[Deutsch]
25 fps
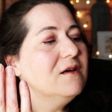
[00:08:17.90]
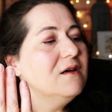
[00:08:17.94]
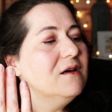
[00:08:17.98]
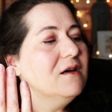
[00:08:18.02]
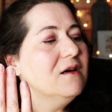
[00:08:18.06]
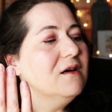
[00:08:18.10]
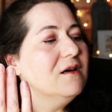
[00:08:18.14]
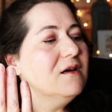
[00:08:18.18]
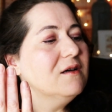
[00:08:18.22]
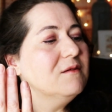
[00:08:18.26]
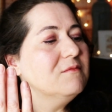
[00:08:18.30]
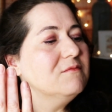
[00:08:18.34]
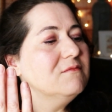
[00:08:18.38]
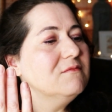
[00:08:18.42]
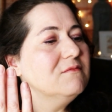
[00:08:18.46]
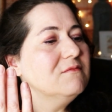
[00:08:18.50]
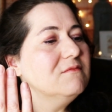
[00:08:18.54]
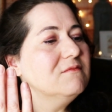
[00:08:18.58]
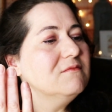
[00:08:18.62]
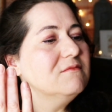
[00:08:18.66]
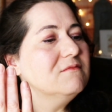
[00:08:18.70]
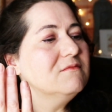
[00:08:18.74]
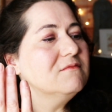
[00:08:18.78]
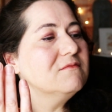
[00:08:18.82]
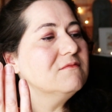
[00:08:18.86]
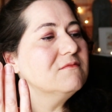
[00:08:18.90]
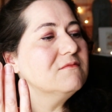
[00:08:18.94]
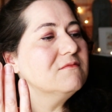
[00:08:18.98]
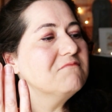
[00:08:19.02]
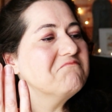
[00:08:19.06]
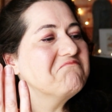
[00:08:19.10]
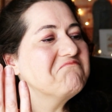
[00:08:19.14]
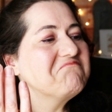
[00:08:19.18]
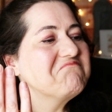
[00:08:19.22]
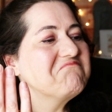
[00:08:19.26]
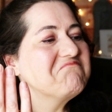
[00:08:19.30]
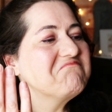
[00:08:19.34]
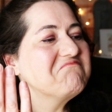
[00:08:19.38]
Ähm,
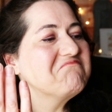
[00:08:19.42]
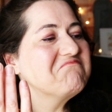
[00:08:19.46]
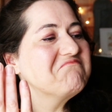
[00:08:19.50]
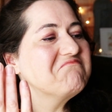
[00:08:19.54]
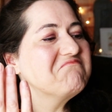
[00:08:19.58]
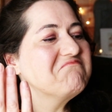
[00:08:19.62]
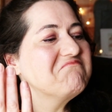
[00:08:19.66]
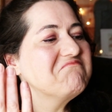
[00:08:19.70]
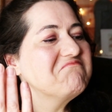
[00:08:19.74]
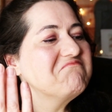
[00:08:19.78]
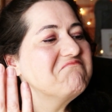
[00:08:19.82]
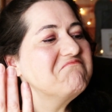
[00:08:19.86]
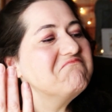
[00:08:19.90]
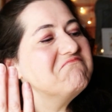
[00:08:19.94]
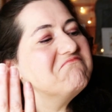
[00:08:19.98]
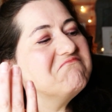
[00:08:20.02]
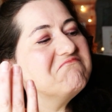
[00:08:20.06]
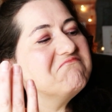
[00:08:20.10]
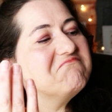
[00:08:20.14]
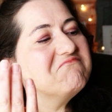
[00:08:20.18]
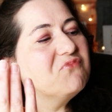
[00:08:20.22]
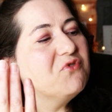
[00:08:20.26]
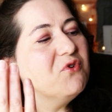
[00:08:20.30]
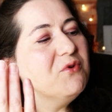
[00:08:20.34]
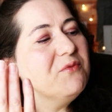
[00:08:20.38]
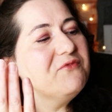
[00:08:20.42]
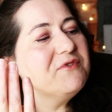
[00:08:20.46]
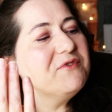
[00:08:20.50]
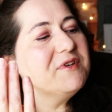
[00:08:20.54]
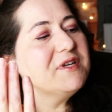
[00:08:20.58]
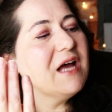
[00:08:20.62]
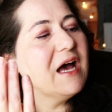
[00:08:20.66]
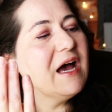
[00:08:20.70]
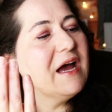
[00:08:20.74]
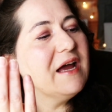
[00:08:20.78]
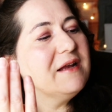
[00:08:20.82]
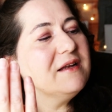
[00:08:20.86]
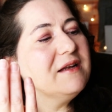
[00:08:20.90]
5 in
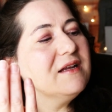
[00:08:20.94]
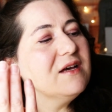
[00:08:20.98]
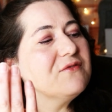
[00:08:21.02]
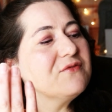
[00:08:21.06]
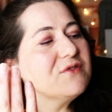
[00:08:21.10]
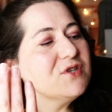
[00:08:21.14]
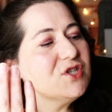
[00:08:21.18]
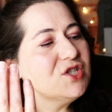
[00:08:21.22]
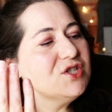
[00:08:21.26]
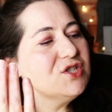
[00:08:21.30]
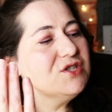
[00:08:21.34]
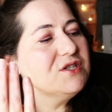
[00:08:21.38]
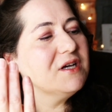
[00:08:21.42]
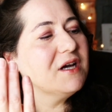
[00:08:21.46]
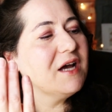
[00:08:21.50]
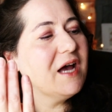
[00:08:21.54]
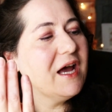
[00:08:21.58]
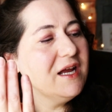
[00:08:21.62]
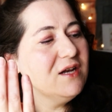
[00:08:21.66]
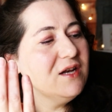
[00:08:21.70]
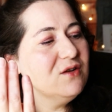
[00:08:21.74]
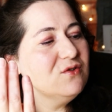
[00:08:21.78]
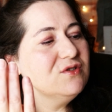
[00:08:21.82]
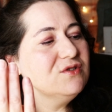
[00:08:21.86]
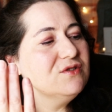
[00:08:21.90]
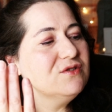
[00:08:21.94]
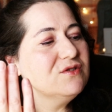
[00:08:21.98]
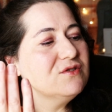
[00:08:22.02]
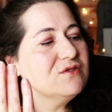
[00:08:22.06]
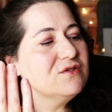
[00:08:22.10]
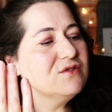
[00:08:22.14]
1 erfrischende Reinigungs